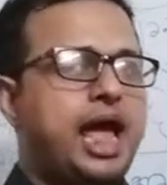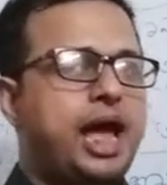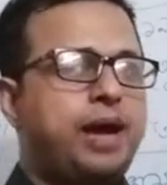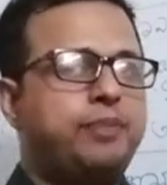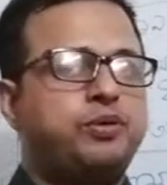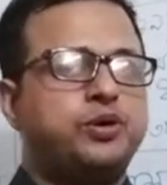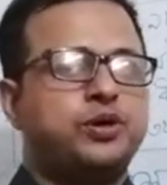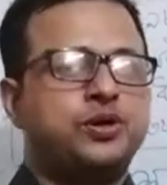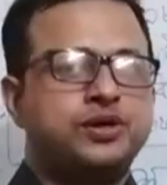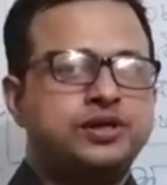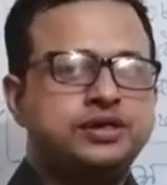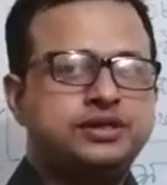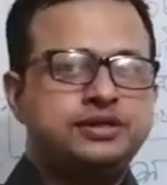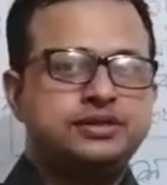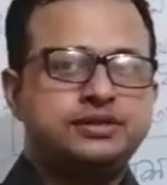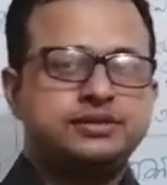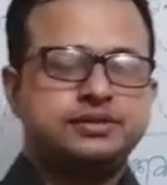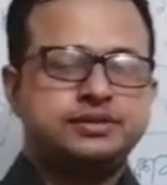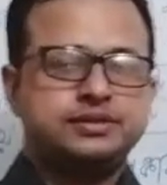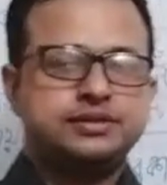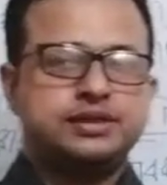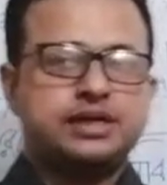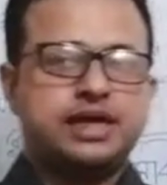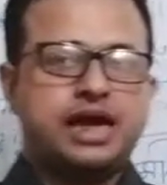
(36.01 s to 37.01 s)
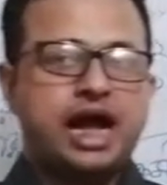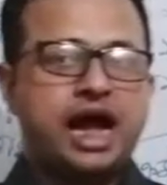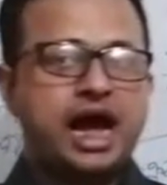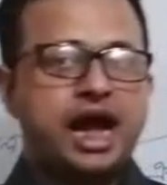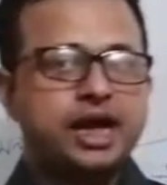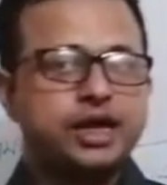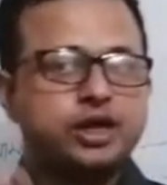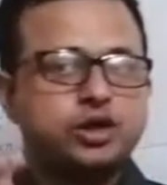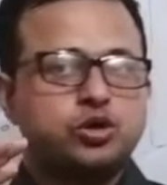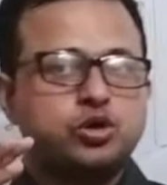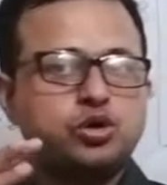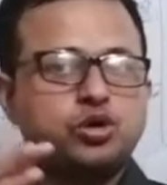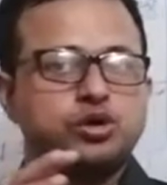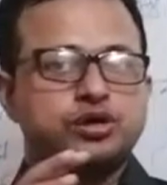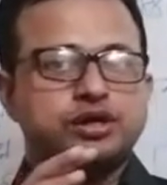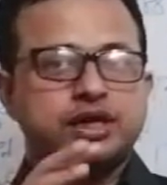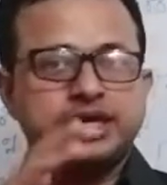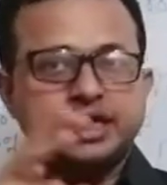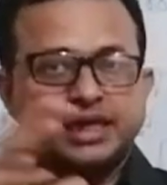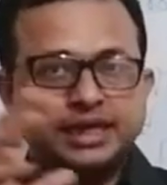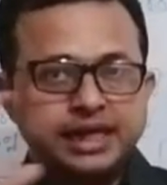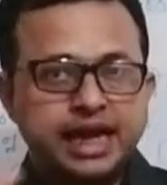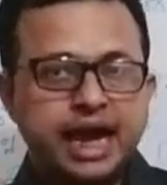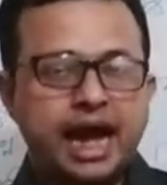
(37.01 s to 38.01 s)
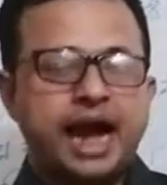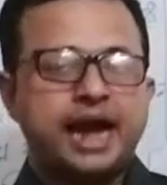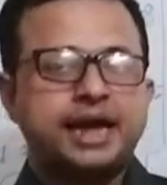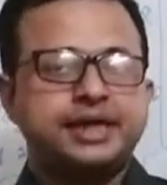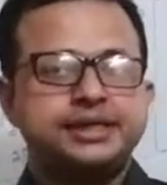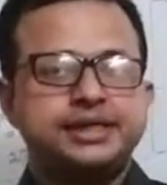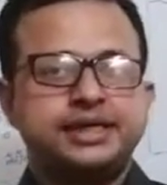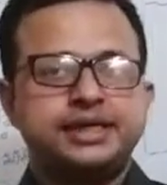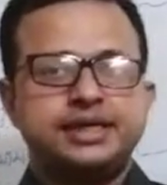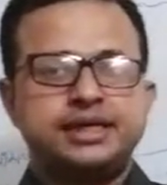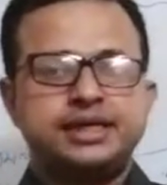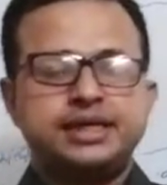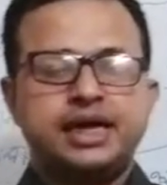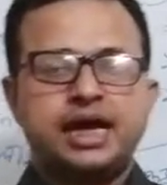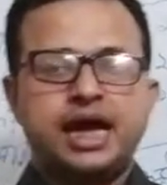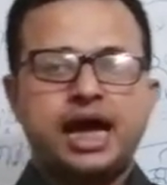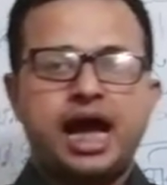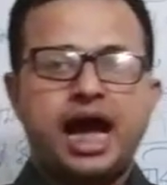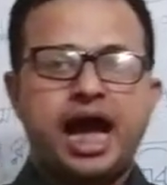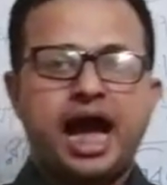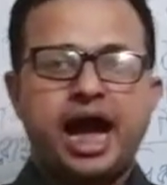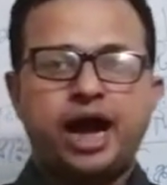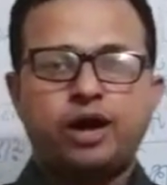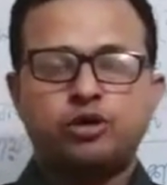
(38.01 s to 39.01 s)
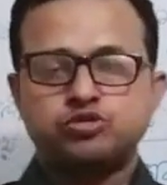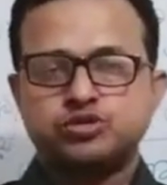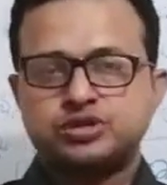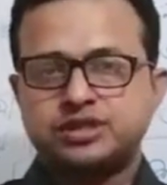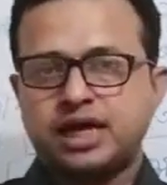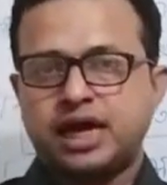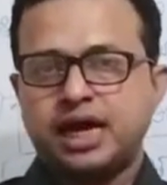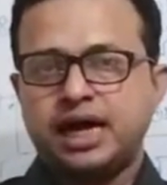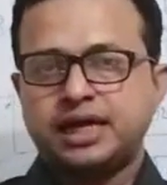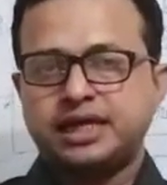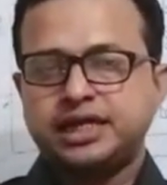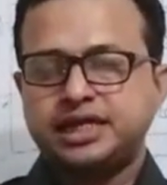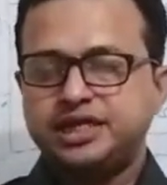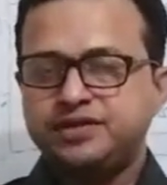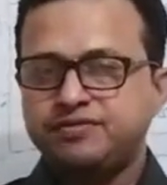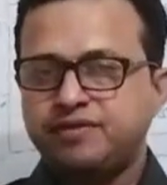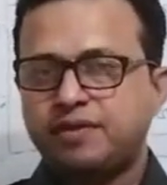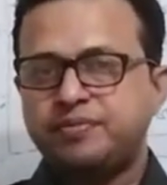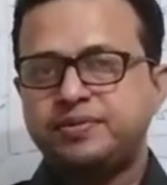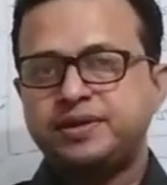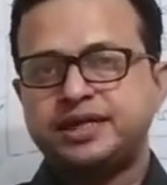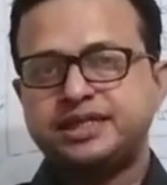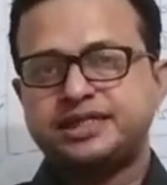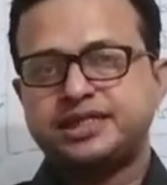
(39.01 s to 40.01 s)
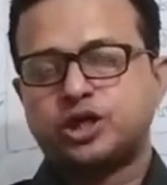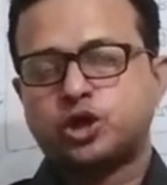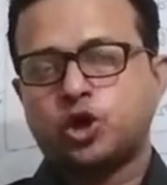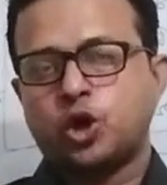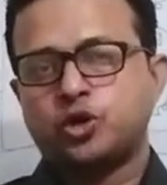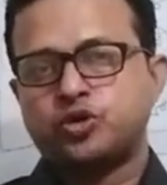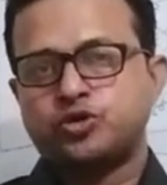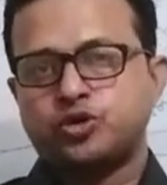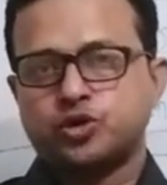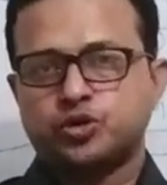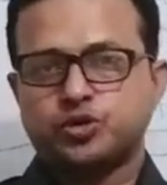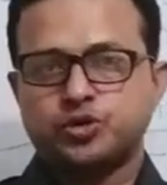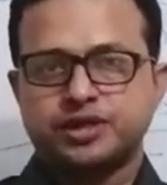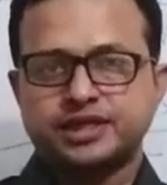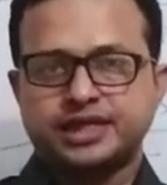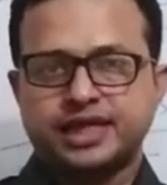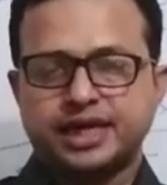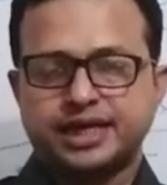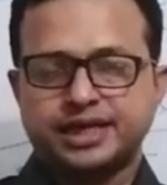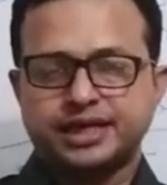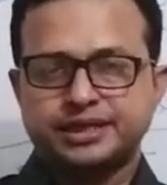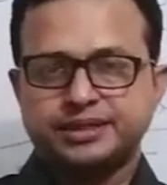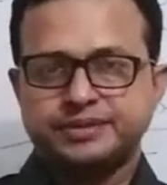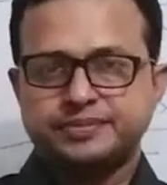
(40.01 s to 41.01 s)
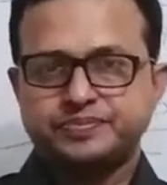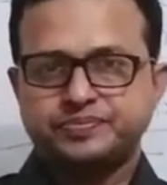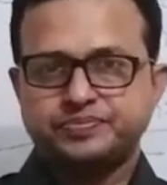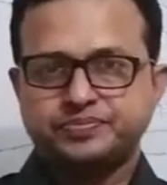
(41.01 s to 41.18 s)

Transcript: এবং আয়কর এই আইনের আওতা কিভাবে এটা কন্ট্রোল করে থাকে